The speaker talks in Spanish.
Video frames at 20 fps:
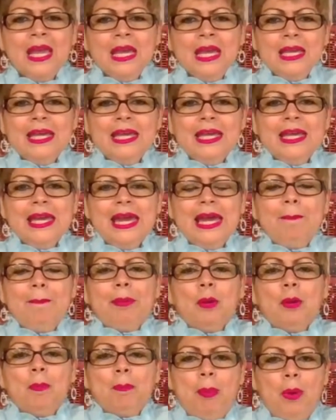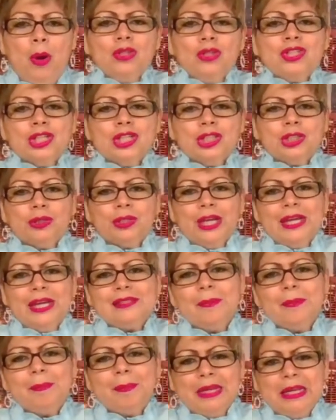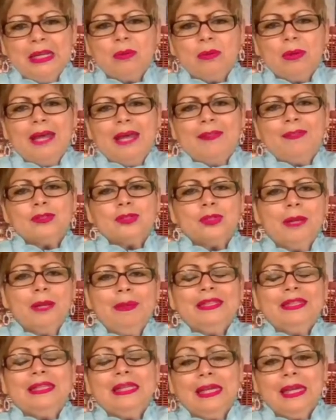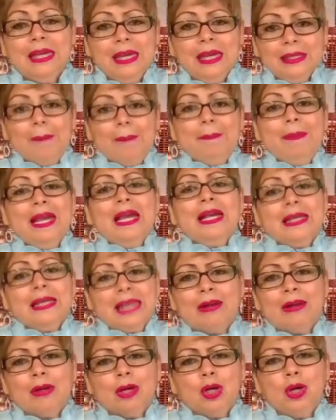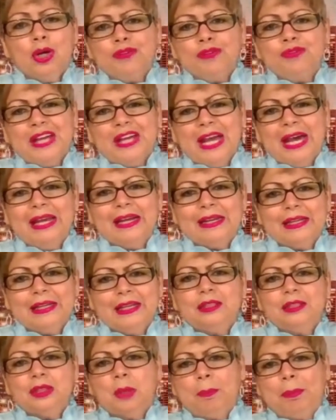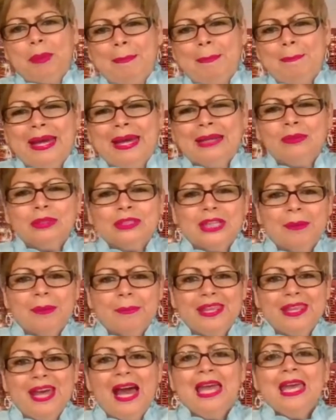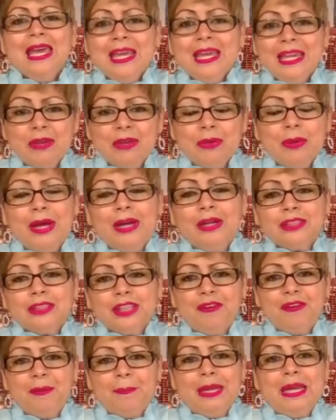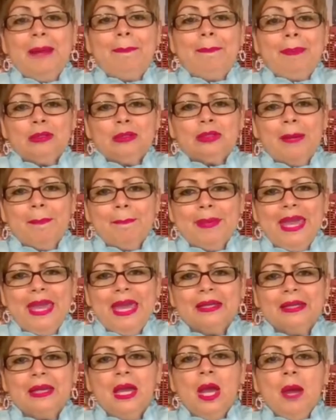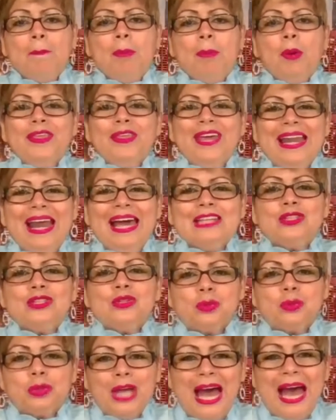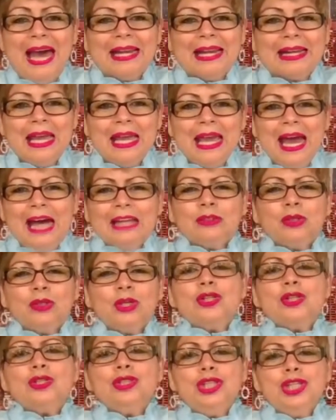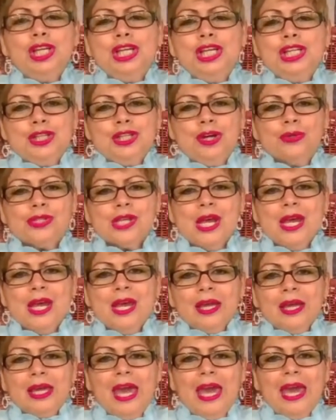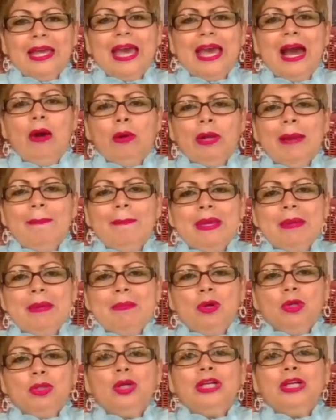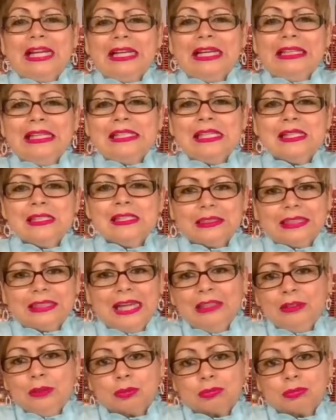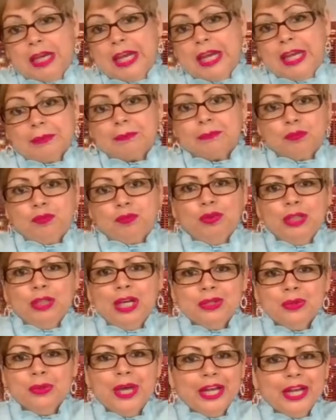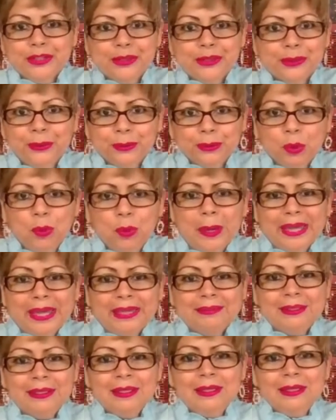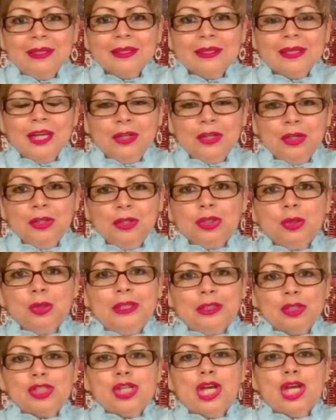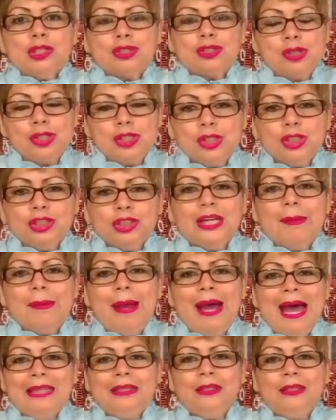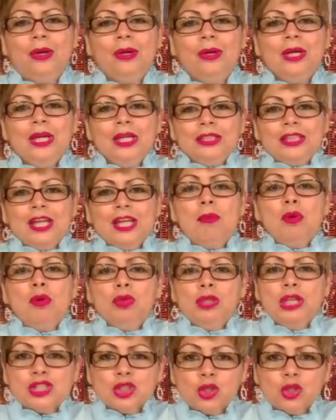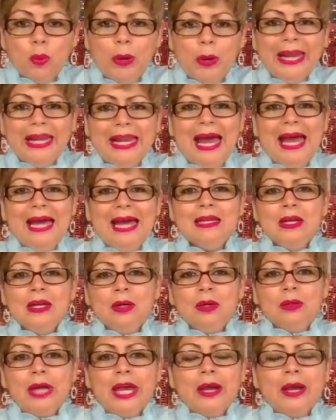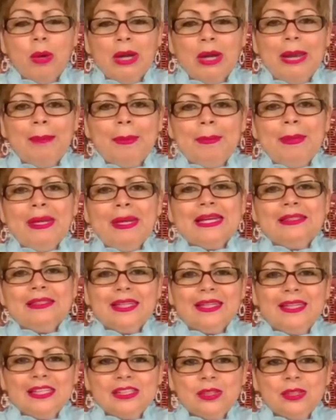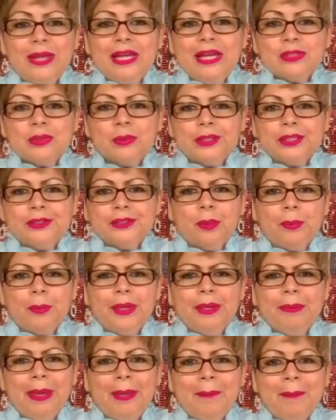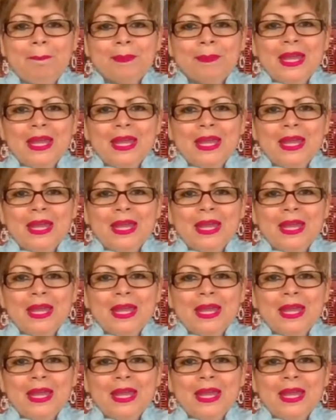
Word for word: Y el propósito de esta película no solamente, también claro, es glorificar a Cristo, plasmar nuestra vida y ayudar a otra familia, pero también poder ayudar a todos esos niños que ahora mismo nos están necesitando, que fue una ayuda que yo no tuve que yo no tuve. Entonces, yo estoy trabajando, tenemos una escuela, una escuela bíblica internacional, Jesucristo vive.